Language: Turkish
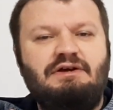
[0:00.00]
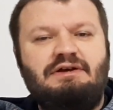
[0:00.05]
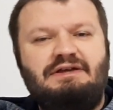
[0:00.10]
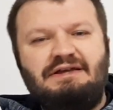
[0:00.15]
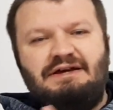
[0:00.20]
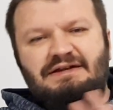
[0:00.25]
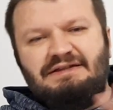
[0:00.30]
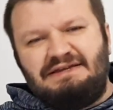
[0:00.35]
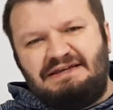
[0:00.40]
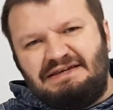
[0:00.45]

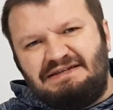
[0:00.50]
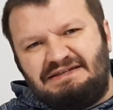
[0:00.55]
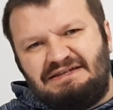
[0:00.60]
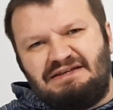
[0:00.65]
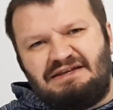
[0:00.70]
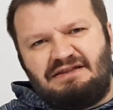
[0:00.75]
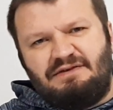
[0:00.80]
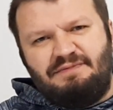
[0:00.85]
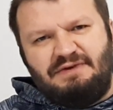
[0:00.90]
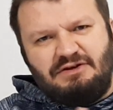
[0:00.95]
Yani
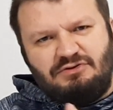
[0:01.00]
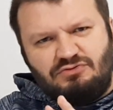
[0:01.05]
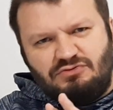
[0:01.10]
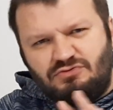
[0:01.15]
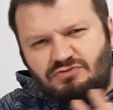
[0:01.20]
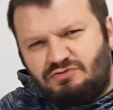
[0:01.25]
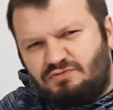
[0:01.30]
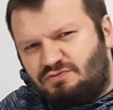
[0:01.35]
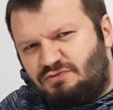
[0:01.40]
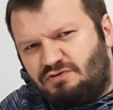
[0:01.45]
kesinlikle mezun
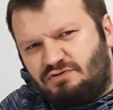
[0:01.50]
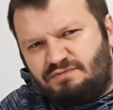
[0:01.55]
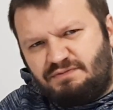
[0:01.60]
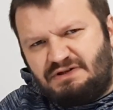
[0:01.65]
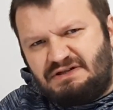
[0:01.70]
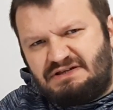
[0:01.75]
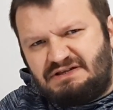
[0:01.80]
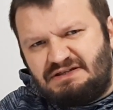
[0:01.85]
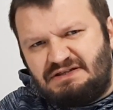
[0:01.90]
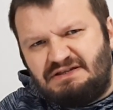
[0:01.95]
durumda
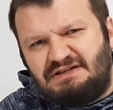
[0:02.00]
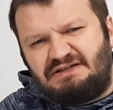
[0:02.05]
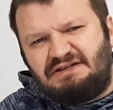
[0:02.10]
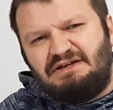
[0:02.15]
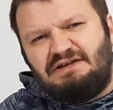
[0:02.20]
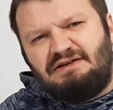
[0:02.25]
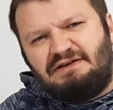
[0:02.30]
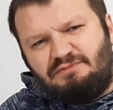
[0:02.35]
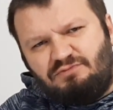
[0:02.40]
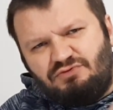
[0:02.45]
olmalısınız.
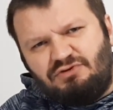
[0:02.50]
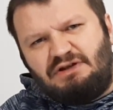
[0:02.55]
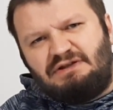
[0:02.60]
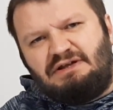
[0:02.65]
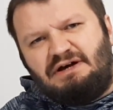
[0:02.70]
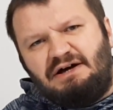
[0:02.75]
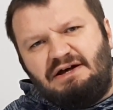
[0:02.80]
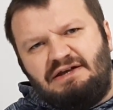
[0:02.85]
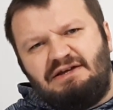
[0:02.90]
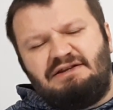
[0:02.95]
Buna
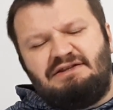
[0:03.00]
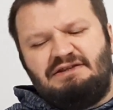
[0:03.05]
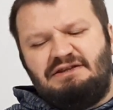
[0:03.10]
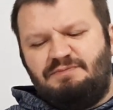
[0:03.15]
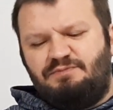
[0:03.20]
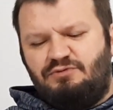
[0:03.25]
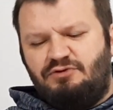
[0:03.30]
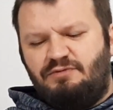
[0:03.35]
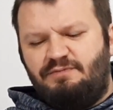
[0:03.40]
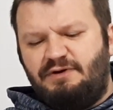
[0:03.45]
dair
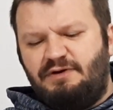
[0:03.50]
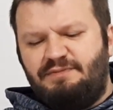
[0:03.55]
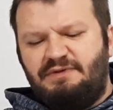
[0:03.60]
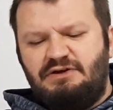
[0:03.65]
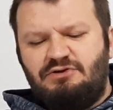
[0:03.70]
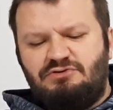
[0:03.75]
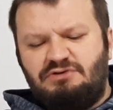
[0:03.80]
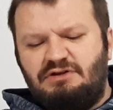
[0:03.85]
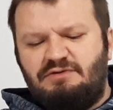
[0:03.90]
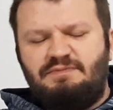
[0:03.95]
diploma,
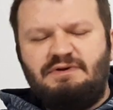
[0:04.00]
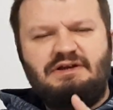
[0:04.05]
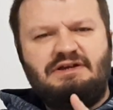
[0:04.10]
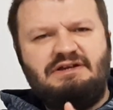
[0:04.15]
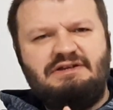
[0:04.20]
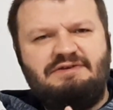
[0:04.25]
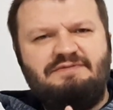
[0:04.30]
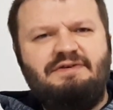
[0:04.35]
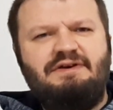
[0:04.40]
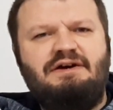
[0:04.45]
mezuniyet
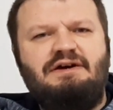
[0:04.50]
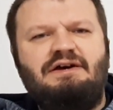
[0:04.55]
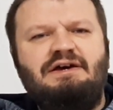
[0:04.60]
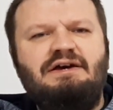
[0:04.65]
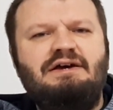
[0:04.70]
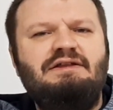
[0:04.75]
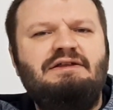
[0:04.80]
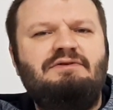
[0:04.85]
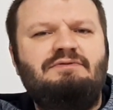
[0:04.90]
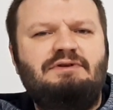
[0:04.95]
belgesi veya
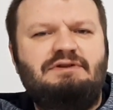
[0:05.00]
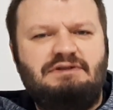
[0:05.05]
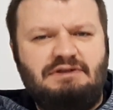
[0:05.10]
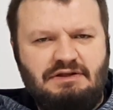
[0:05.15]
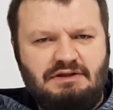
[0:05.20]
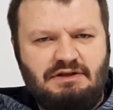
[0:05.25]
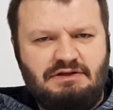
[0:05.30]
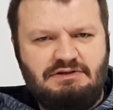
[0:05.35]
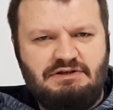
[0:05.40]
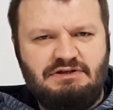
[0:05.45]

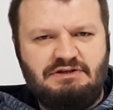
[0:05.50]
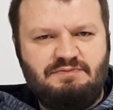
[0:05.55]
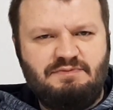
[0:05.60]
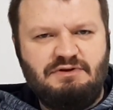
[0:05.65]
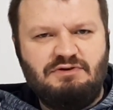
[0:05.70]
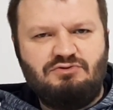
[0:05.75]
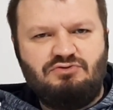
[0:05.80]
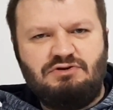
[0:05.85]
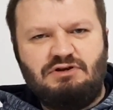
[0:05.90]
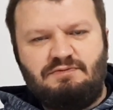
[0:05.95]
e-Devlet'ten alacağınız
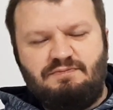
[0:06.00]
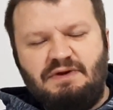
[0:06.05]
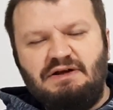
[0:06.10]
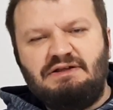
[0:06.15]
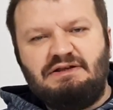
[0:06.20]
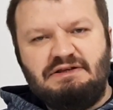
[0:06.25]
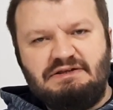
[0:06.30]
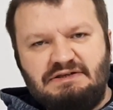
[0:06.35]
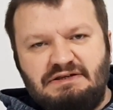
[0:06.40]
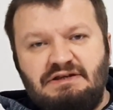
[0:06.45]
mezuniyet
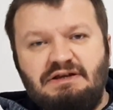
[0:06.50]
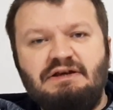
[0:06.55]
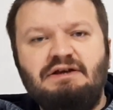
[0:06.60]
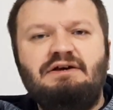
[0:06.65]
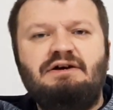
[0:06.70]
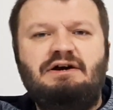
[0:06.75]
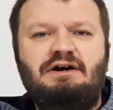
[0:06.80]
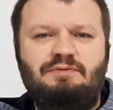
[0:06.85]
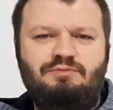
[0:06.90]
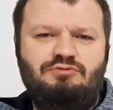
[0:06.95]
belgesi
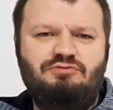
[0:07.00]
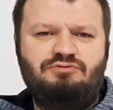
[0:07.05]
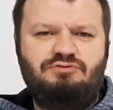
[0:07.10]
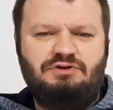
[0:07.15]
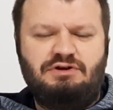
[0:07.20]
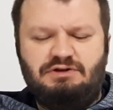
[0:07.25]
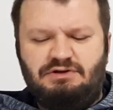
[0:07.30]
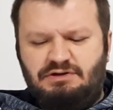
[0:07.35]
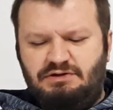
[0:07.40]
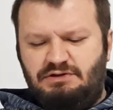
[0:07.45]
kabuldür
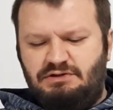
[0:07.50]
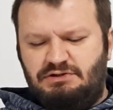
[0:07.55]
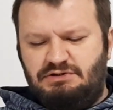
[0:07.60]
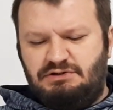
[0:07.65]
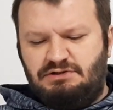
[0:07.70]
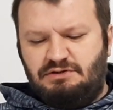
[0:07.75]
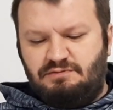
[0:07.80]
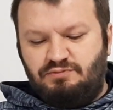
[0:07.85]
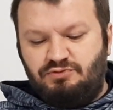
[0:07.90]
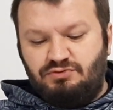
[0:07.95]

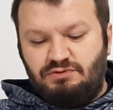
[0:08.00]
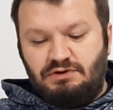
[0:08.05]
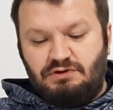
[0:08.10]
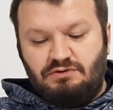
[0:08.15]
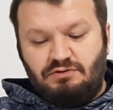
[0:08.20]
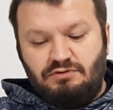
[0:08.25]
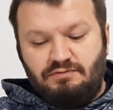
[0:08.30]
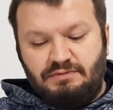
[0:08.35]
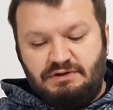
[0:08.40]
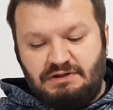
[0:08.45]
arkadaşlar. Bunlar
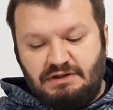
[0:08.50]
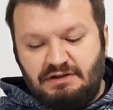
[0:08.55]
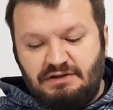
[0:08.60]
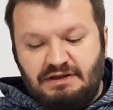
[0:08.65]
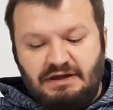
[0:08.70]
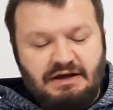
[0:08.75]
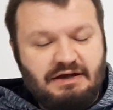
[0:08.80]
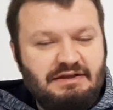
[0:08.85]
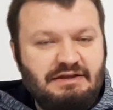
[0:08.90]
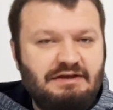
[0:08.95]
olmadan
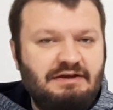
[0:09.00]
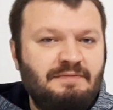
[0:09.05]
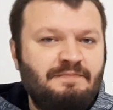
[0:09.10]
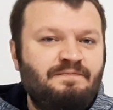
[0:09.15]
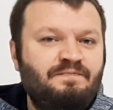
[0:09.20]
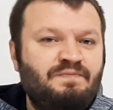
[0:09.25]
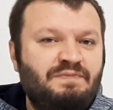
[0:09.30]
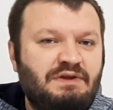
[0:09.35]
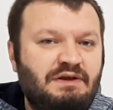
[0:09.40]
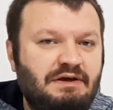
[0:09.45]
yani
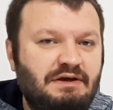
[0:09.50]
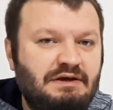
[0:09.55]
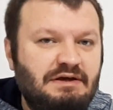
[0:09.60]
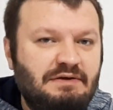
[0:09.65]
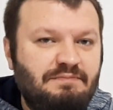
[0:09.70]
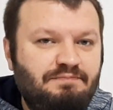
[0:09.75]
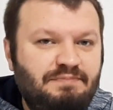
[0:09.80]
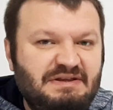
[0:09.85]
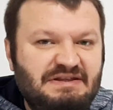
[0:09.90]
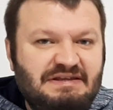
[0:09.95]

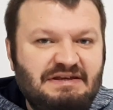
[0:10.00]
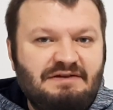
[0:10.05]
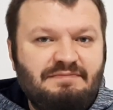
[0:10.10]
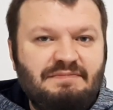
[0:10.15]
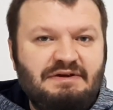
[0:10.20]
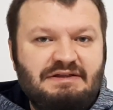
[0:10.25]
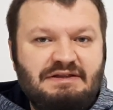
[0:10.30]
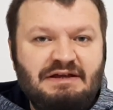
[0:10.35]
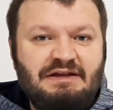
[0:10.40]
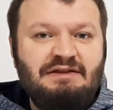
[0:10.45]
e,
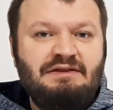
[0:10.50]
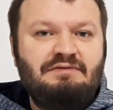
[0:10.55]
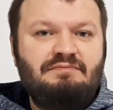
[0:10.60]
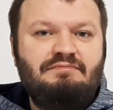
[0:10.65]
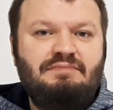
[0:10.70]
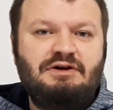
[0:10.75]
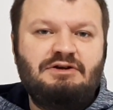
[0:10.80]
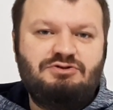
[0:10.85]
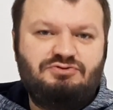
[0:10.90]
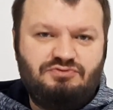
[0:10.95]
bitirmeden
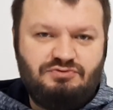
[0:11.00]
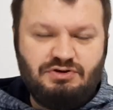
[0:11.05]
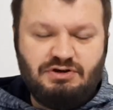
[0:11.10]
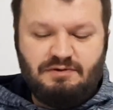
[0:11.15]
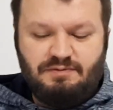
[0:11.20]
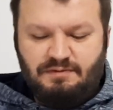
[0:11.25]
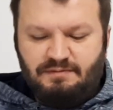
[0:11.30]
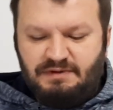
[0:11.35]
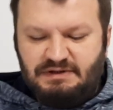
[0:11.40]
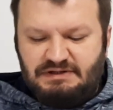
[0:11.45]
başvuru
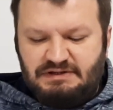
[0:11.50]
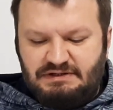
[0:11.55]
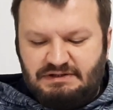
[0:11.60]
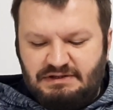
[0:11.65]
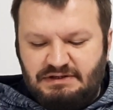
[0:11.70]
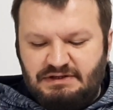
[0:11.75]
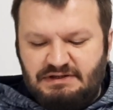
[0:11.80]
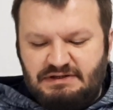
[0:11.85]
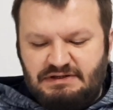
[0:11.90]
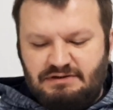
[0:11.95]

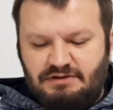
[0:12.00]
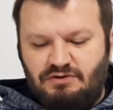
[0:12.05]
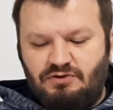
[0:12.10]
yapamazsınız.